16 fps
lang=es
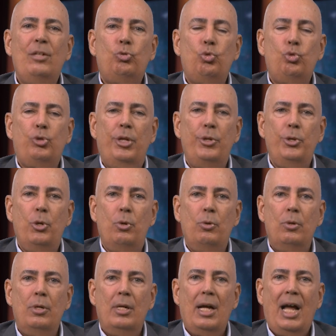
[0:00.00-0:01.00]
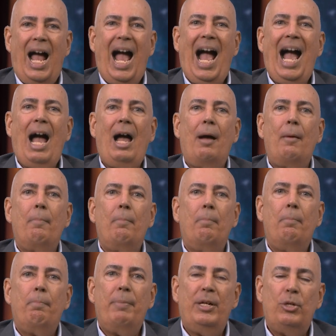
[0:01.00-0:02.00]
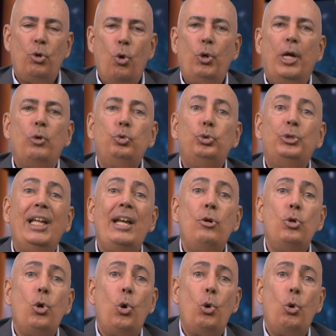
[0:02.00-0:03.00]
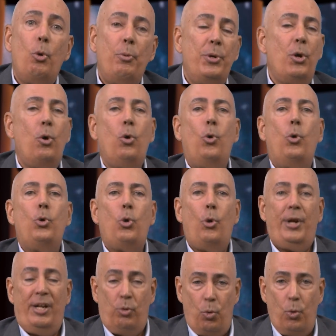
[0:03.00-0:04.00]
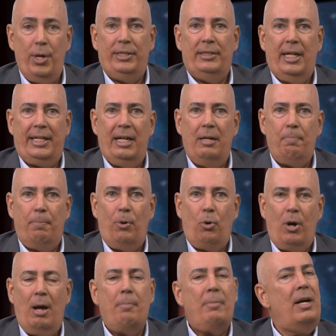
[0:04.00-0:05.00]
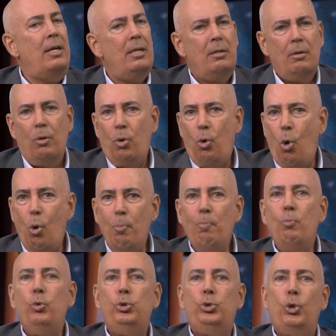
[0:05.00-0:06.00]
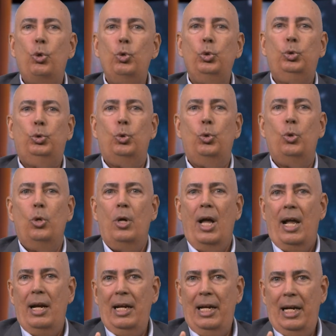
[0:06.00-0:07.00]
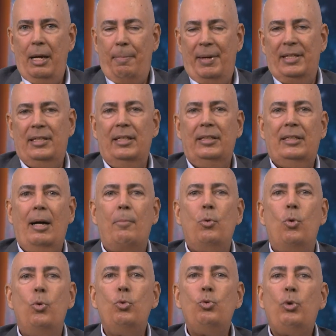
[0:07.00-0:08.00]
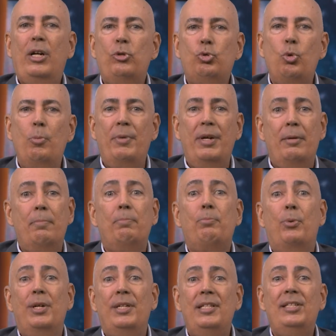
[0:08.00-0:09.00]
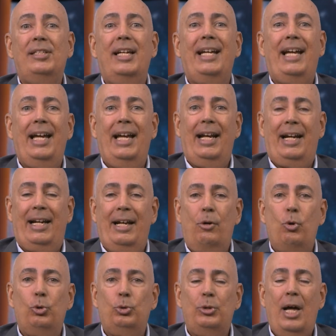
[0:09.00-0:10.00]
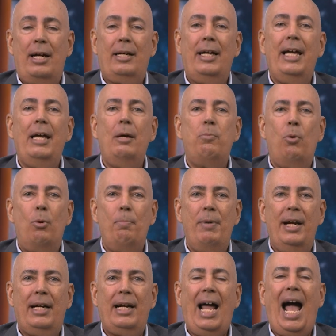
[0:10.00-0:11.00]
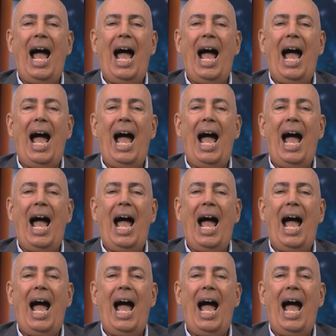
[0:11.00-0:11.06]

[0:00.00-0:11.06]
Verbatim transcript: sucedió? Ah, perdón, que usted no lo vio o no recuerda aquel programa. Con mucho gusto le presentamos un resumen, pues dicen que recordar es volver